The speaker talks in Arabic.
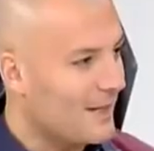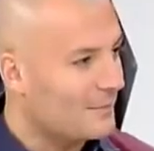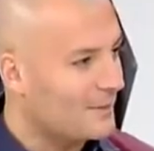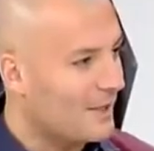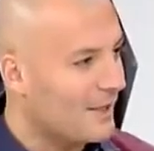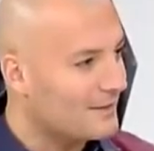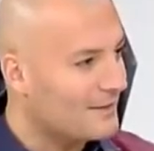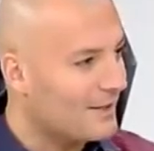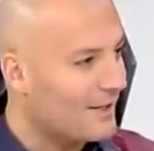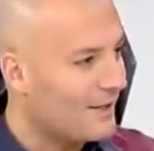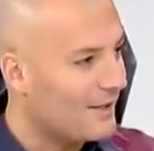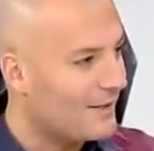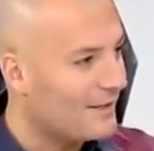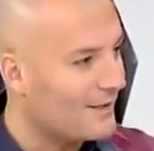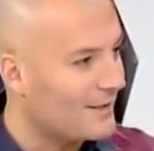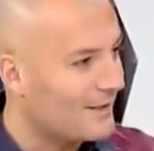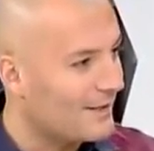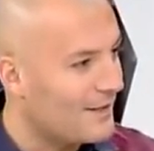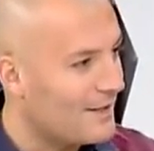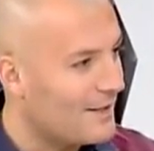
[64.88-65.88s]
عم بتحضر
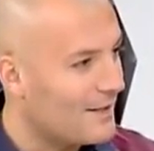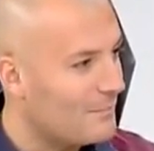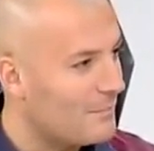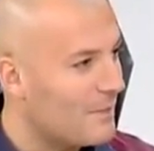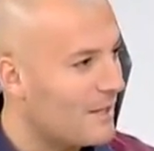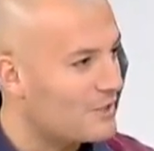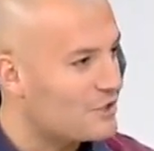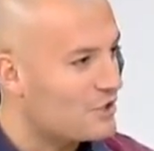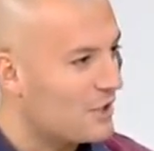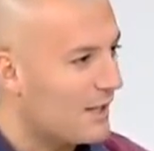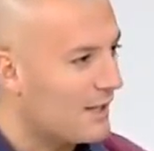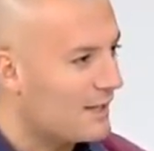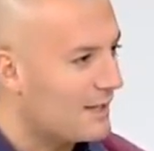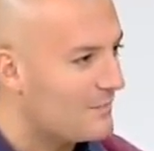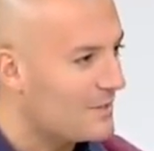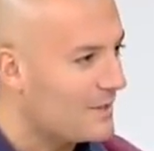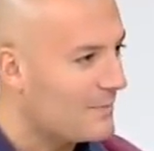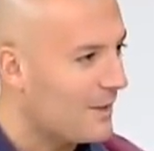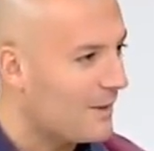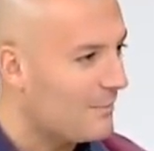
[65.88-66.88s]
حالك لماتش
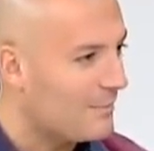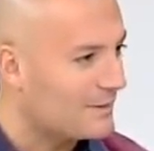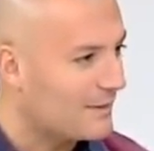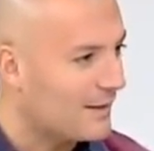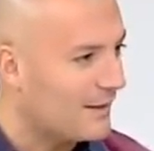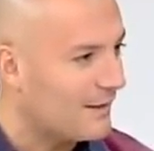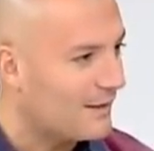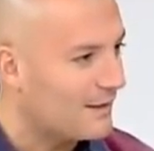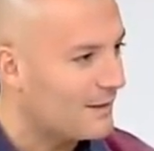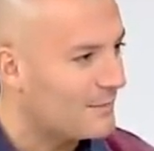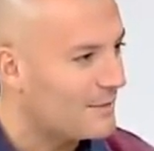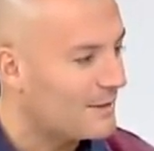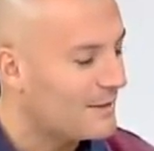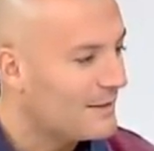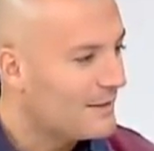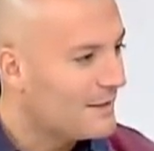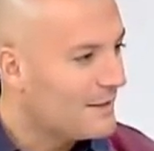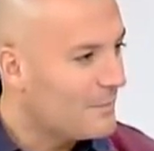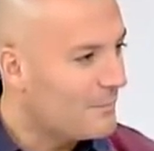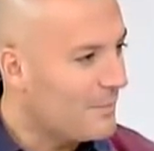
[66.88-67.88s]
عالمي مع بطل عالمي
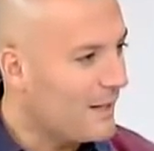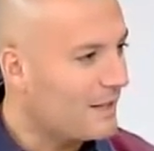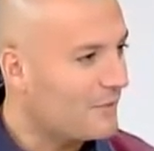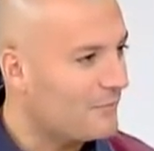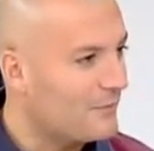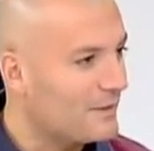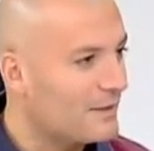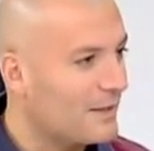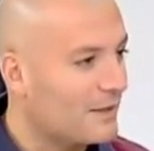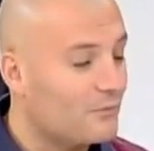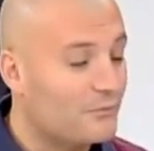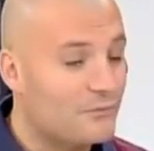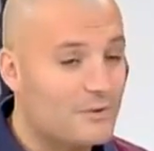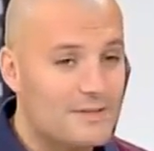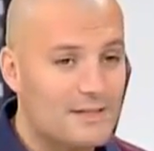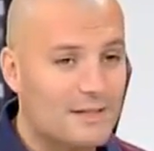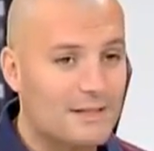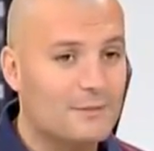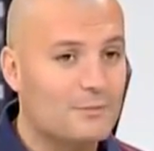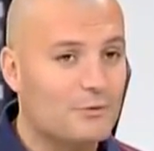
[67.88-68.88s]
بعرف انك
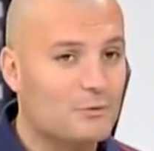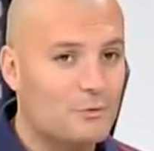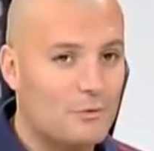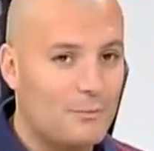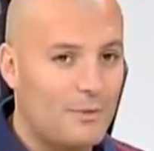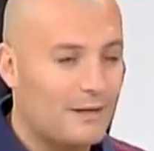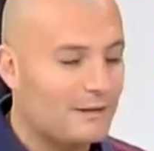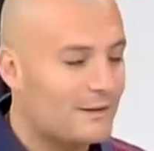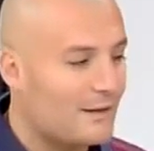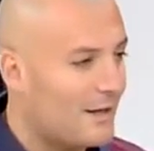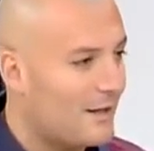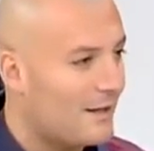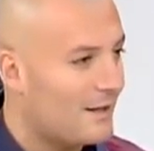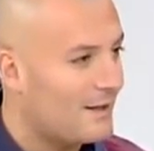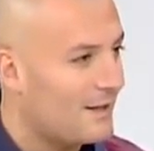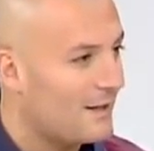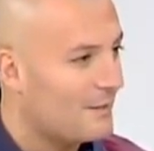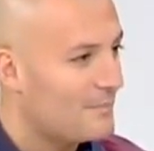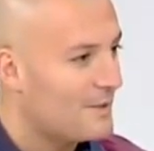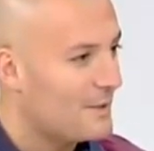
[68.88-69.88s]
فيزيكلي بتكون محضر
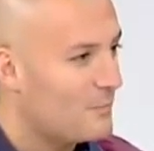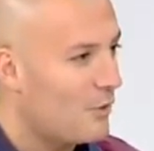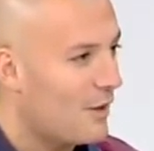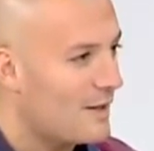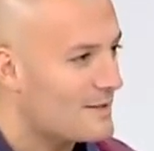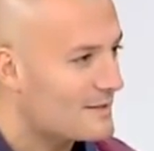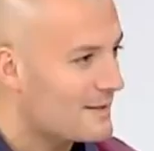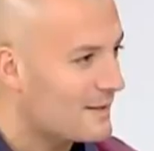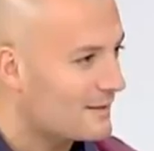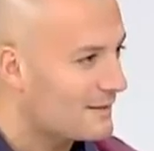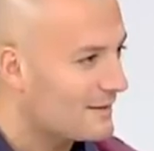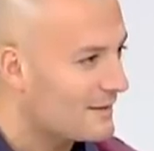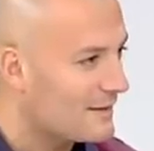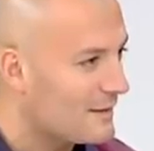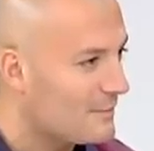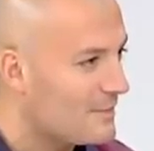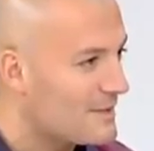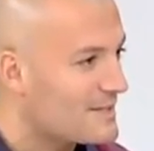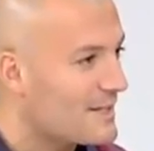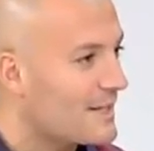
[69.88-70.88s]
حالك بمعسكر
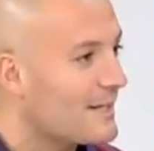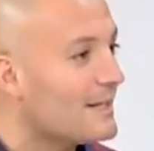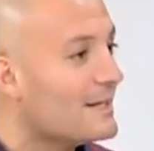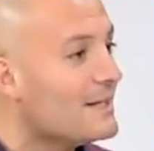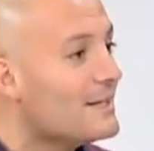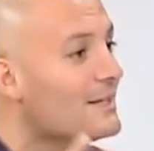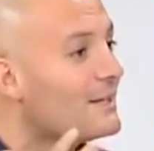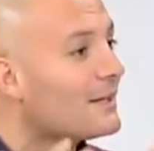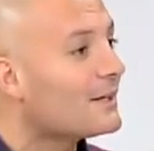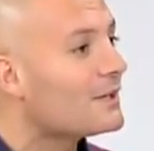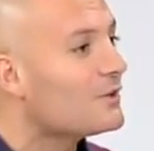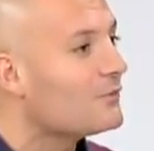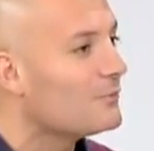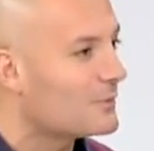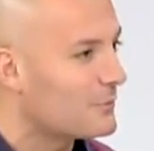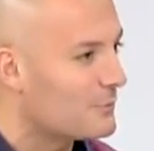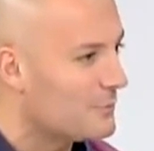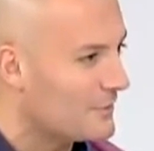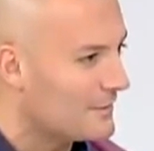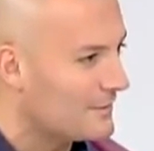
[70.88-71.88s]
تدريبي ذهنيا كيف
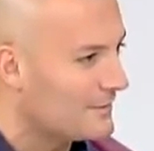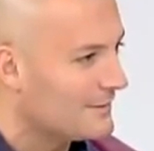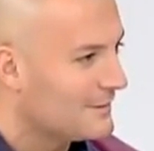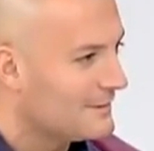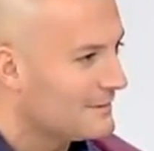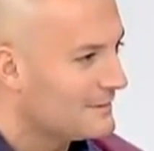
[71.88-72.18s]
بتكون